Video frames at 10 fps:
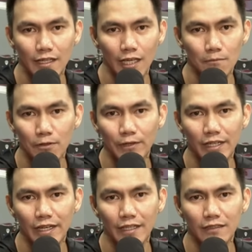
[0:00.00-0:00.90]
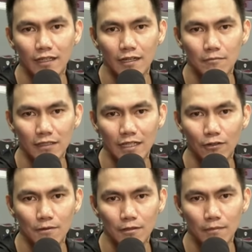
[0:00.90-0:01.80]
Every weekend, uh,
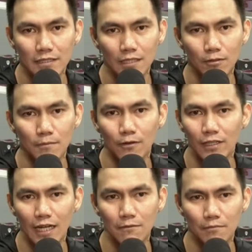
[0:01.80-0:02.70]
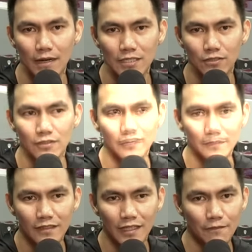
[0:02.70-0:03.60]
maglaro kami ng basketball pag wala kaming pasok.
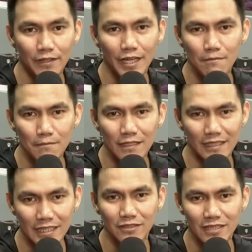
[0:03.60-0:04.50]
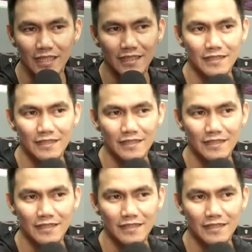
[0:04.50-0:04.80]
Uh, every game naman, nandito siya.